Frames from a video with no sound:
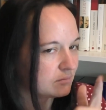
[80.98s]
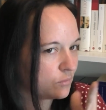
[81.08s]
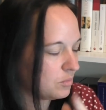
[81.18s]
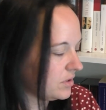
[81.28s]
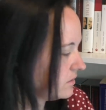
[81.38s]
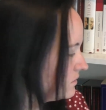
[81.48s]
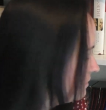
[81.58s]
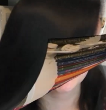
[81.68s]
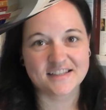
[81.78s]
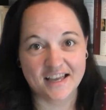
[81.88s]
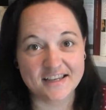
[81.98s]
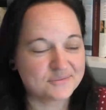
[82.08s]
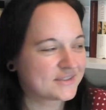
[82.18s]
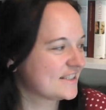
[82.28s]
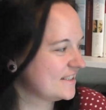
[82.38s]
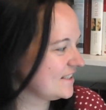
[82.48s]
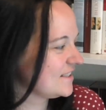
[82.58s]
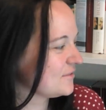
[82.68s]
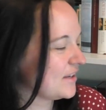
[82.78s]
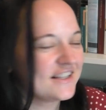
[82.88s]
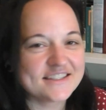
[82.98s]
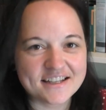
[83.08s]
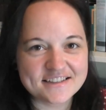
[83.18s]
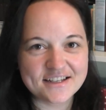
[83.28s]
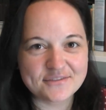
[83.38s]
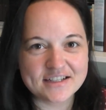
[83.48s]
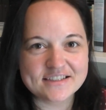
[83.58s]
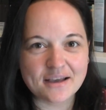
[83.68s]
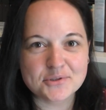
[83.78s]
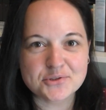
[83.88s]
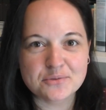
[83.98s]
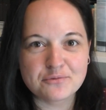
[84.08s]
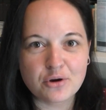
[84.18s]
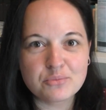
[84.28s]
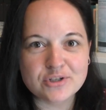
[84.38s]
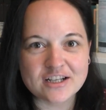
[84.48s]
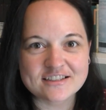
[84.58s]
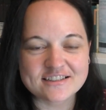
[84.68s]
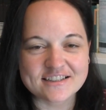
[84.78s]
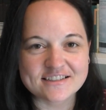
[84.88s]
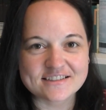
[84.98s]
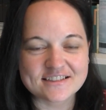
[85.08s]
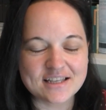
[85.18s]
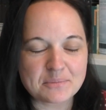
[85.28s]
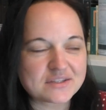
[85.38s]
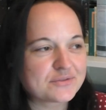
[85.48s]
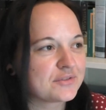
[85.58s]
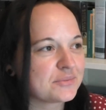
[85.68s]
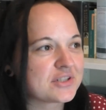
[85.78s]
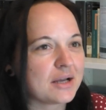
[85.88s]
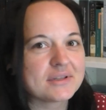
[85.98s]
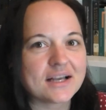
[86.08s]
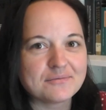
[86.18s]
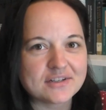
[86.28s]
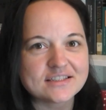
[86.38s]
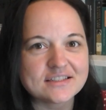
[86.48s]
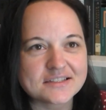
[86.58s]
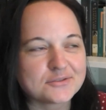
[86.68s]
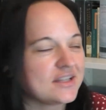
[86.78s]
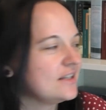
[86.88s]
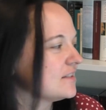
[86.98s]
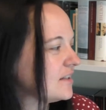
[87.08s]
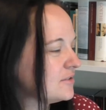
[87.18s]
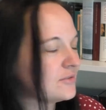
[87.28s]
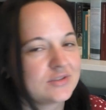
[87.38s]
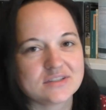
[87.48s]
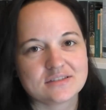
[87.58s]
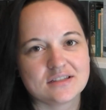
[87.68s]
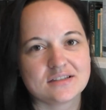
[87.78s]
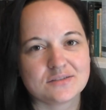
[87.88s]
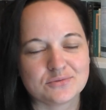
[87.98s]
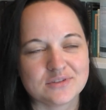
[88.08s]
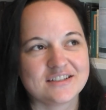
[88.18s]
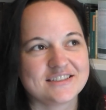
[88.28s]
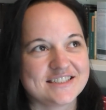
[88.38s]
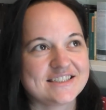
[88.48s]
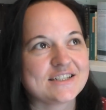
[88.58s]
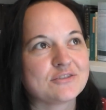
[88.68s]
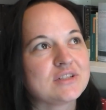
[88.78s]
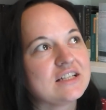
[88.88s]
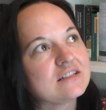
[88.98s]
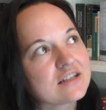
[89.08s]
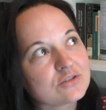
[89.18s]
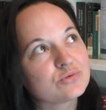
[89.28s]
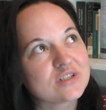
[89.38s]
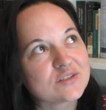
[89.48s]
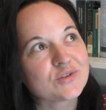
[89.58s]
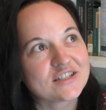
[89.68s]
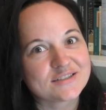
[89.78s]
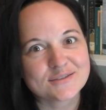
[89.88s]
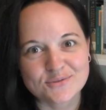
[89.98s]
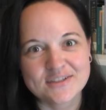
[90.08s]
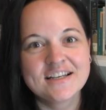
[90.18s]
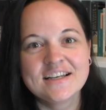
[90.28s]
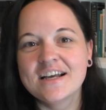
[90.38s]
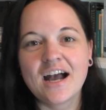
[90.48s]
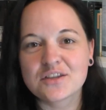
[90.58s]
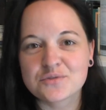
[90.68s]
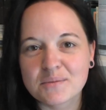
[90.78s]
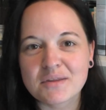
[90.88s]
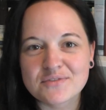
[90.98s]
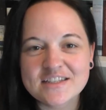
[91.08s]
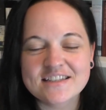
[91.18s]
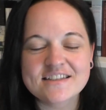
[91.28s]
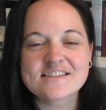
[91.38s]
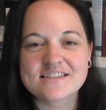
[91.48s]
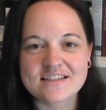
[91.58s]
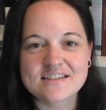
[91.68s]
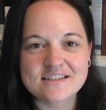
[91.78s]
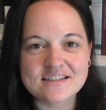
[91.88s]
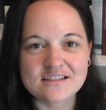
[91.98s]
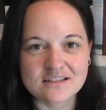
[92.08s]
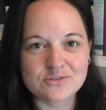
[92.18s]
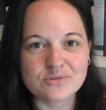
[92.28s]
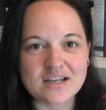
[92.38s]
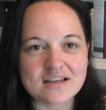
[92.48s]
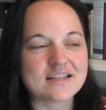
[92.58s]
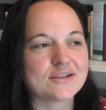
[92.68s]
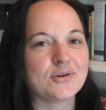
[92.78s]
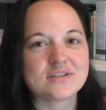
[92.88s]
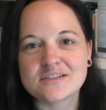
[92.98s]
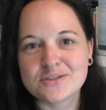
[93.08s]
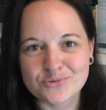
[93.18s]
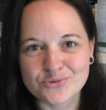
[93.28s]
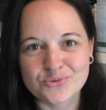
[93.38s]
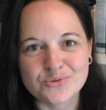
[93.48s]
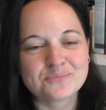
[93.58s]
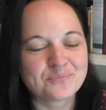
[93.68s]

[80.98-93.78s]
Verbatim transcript: Moment. Nein, muss ich nicht, weil Nathan der Weiser habe ich schon im Vormonat gelesen. Ich habe es jetzt nur auf dem Stapel gehabt, weil ich die Sekundärliteratur dazu, die Sekundärliteratur dazu hatte. So. Also wem das wichtig ist, der zählt nicht in den Juli, der gehört in den Juno.